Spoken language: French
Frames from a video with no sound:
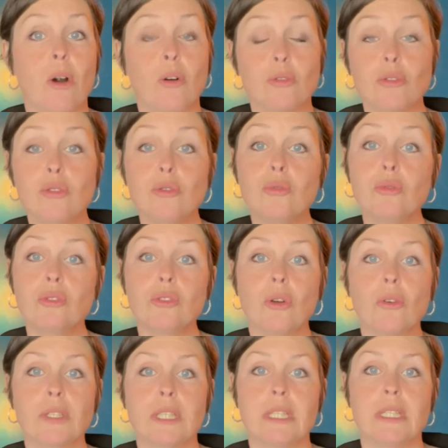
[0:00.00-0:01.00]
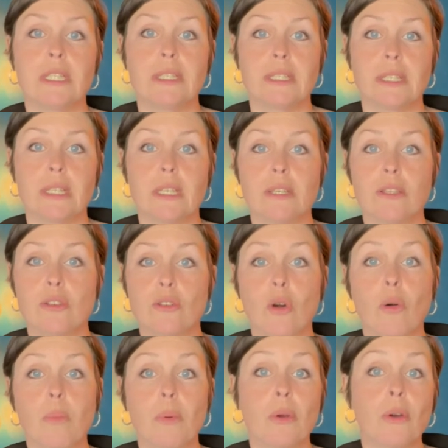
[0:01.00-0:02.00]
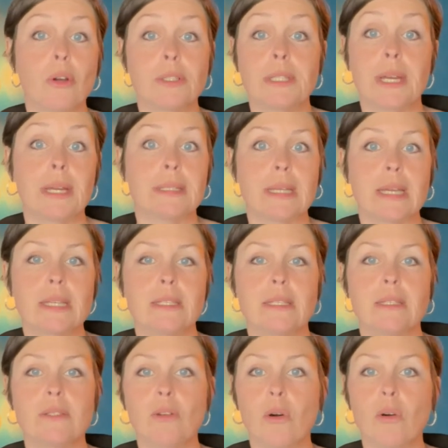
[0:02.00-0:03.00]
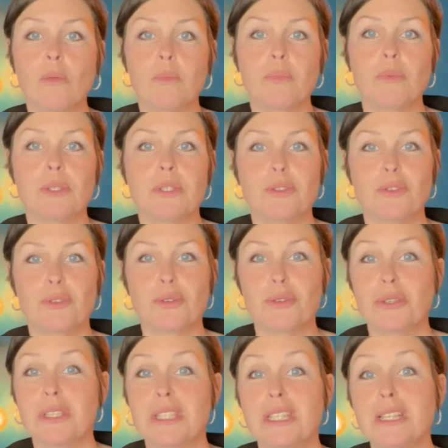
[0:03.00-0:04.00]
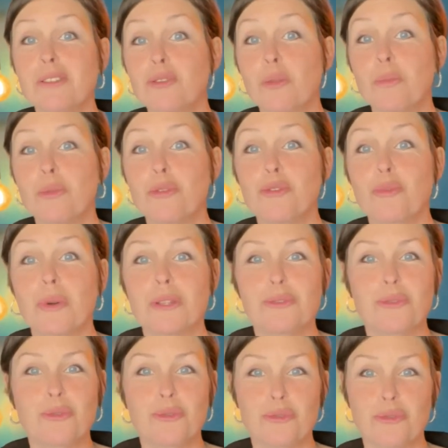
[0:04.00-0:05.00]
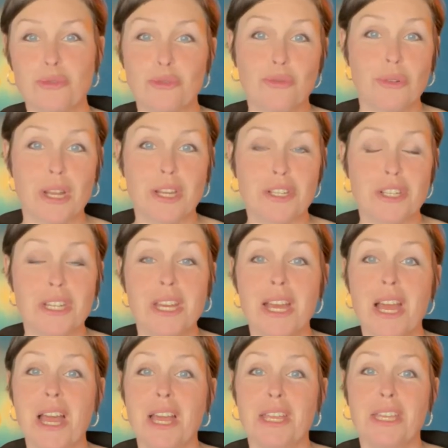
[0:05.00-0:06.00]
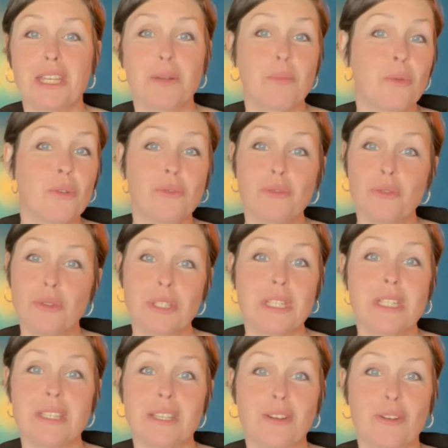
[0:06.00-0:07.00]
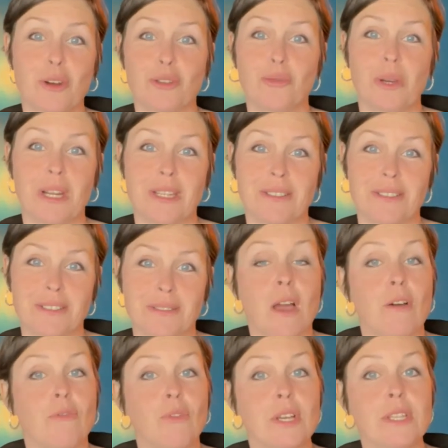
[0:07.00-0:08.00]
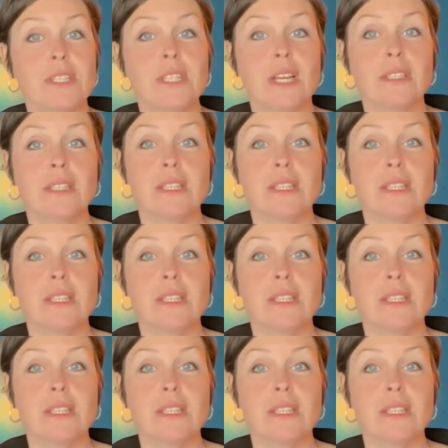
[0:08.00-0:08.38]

en toute tranquillité, sans peur d'un accident, puisque s'ils ont besoin de se soulager, ils peuvent utiliser leurs toilettes. Voici un